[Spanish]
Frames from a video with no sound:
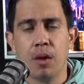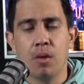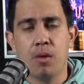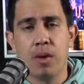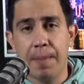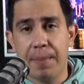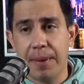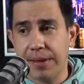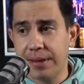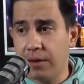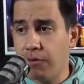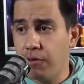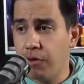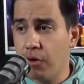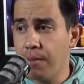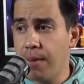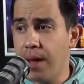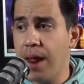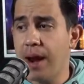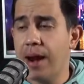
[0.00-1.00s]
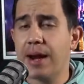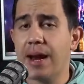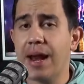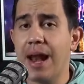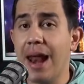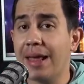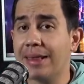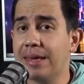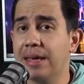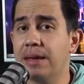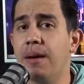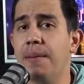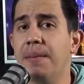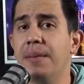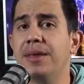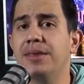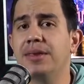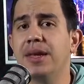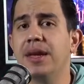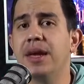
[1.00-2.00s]
una plataforma
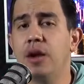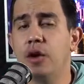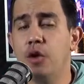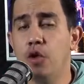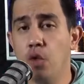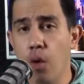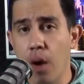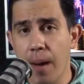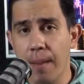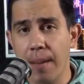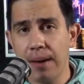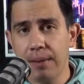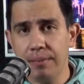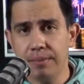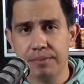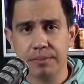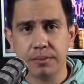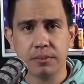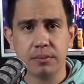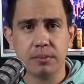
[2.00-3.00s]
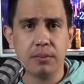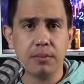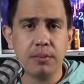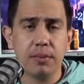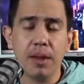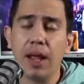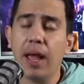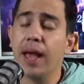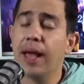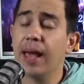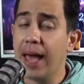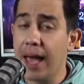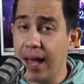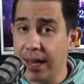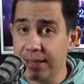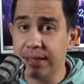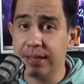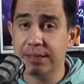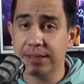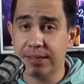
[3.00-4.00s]
relativamente nueva que
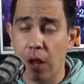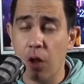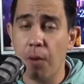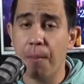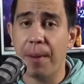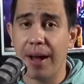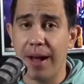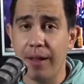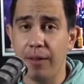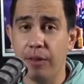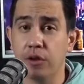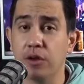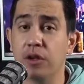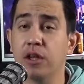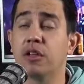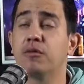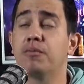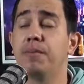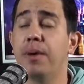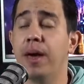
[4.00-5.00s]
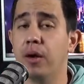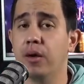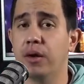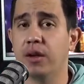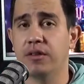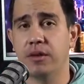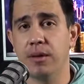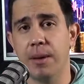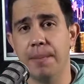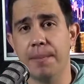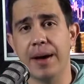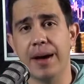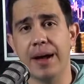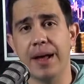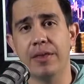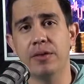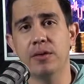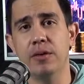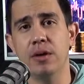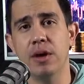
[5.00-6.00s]
han estado pagando y espero que sigan
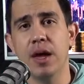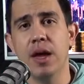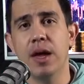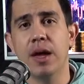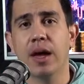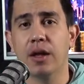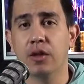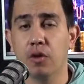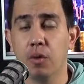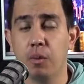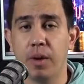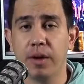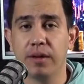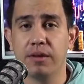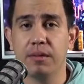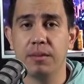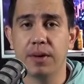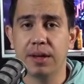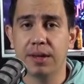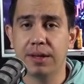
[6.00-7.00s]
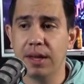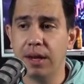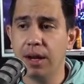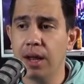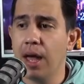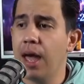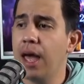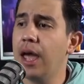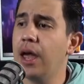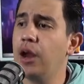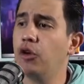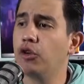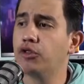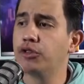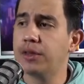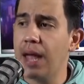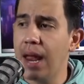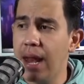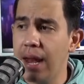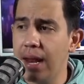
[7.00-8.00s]
pagando, que tú puedes invertir en
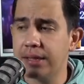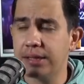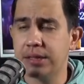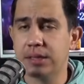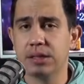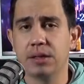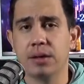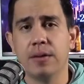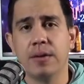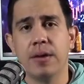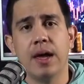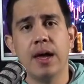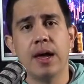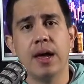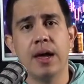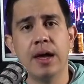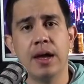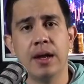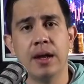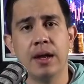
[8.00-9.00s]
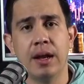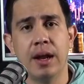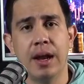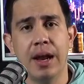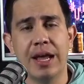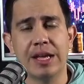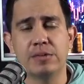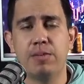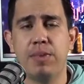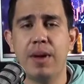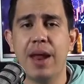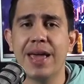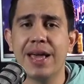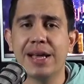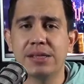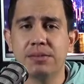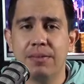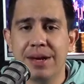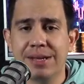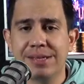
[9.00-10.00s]
hoteles, en las
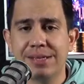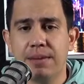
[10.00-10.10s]
playas más